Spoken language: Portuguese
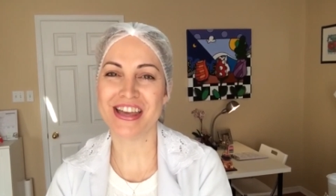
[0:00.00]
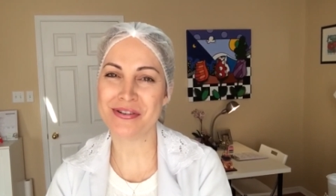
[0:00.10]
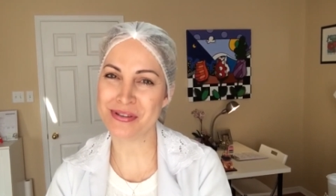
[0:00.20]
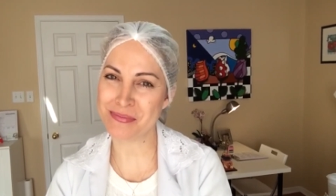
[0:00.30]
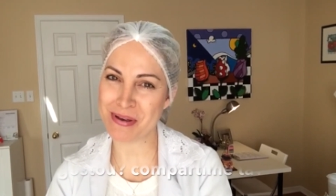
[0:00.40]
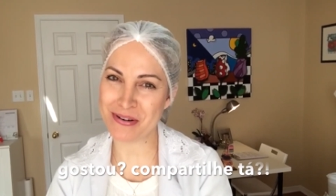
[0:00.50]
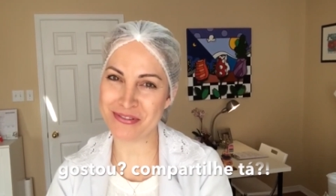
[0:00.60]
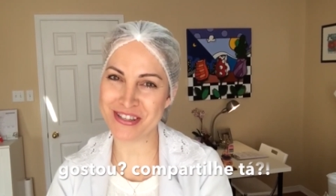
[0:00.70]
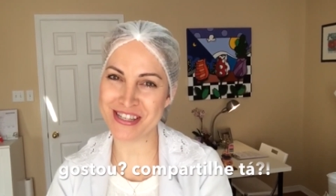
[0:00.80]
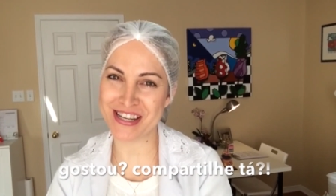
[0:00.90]
Eu espero
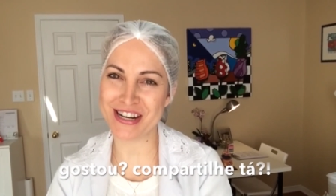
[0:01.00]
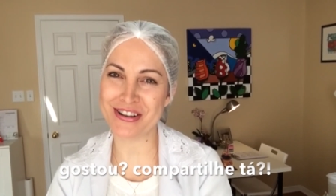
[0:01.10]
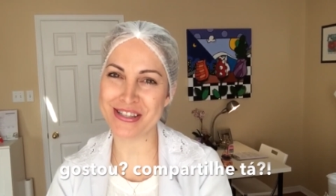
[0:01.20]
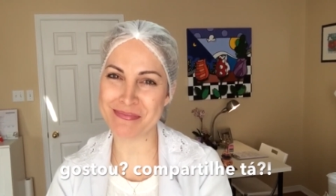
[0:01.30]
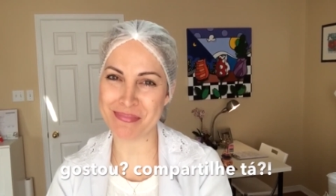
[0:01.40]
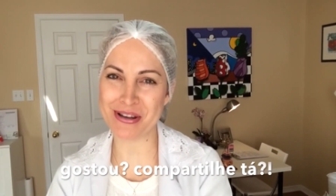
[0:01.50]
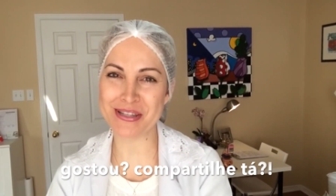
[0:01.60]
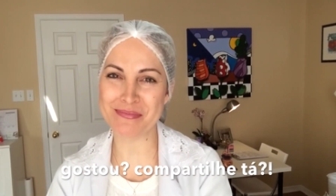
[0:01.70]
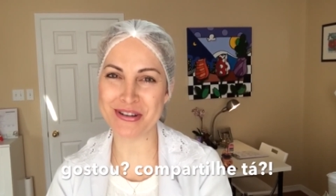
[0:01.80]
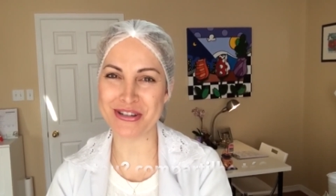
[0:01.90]
você na nossa
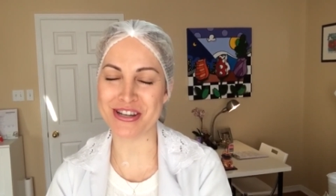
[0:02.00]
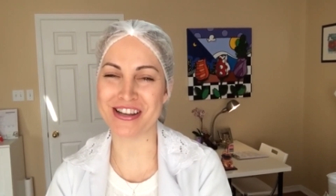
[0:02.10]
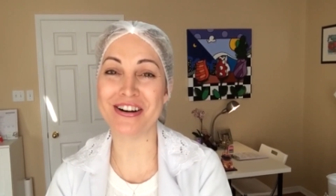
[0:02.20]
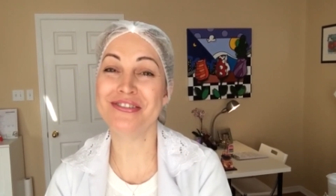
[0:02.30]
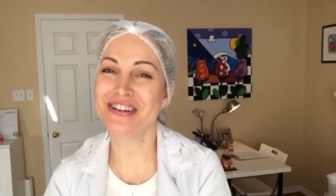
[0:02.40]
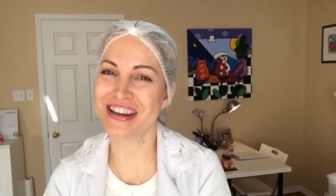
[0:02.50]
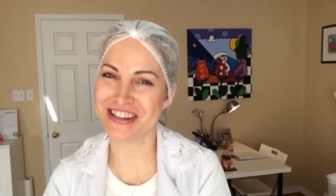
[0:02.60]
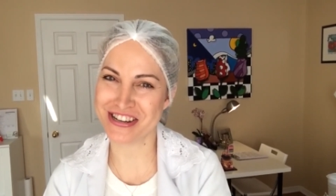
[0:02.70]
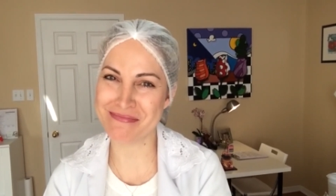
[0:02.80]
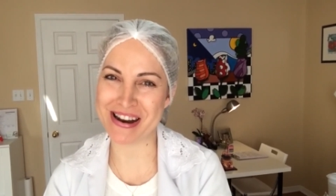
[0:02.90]
próxima dica. Um
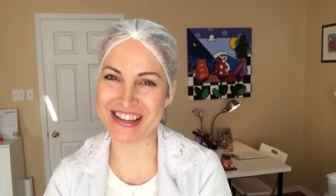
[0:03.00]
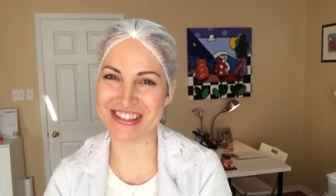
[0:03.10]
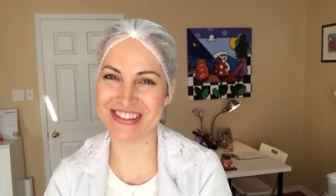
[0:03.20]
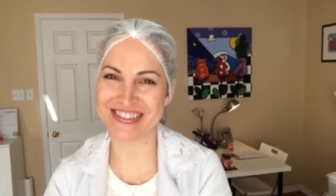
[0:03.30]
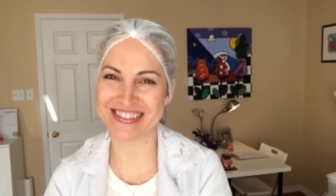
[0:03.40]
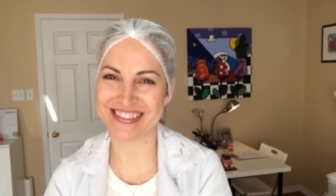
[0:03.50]
grande abraço!